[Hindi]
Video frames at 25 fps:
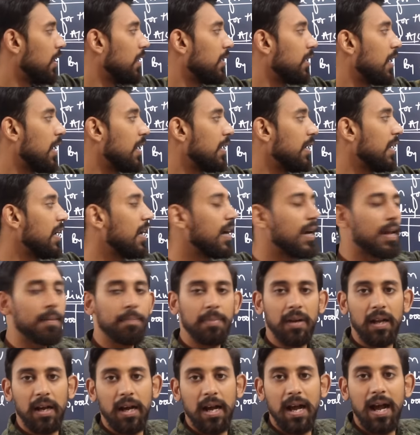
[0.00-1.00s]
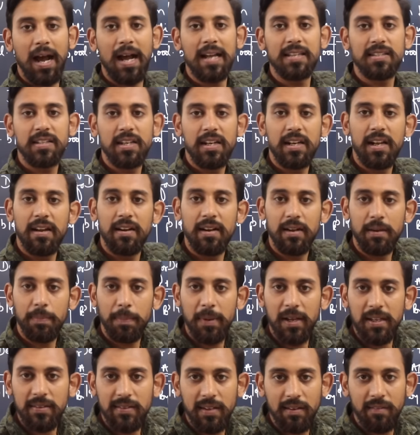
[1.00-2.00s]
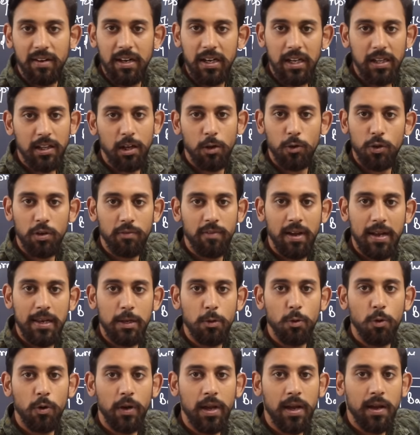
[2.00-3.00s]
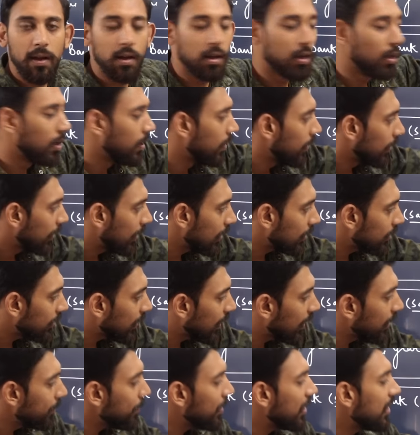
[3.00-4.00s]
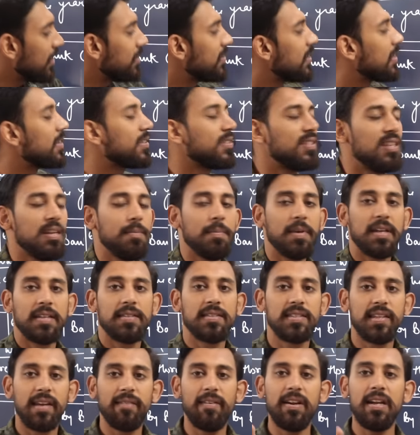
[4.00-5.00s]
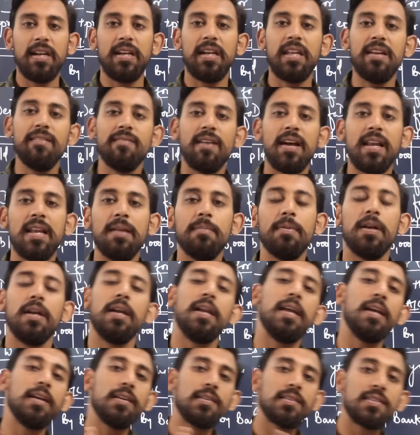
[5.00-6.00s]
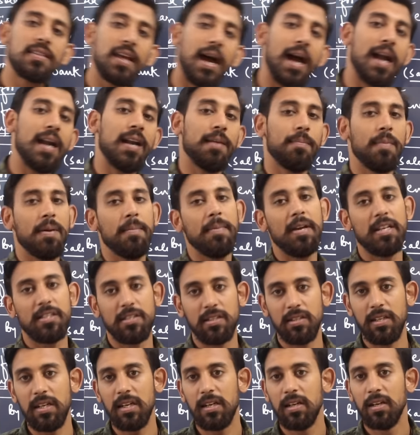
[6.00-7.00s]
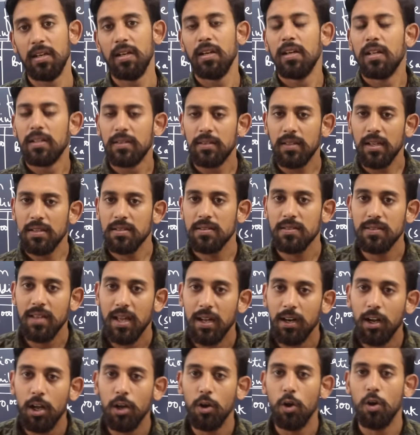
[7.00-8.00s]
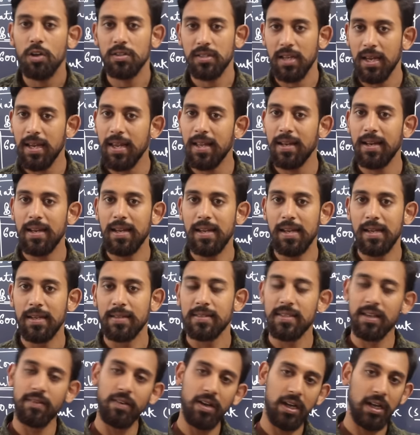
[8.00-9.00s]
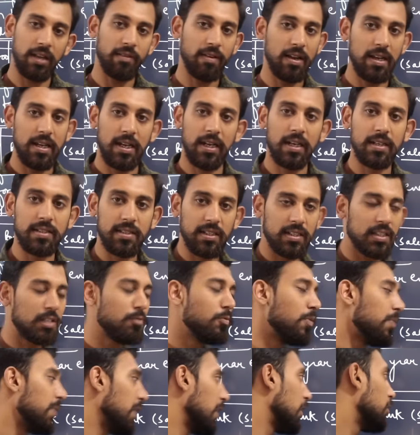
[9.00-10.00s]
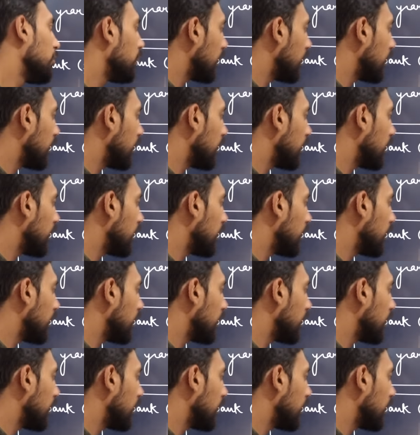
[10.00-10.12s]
थर्टी का डेप लगा आज की डेट पे सेवेंटी थाउजेंड वैल्यू हो गया कितने की बिकी सिक्सटी में सेवेंटी वाली बिल्डिंग साठ में बेच दी दस हज़ार का लॉस है या नहीं है सेवेंटी वाली अगर सिक्सटी में बिकी तो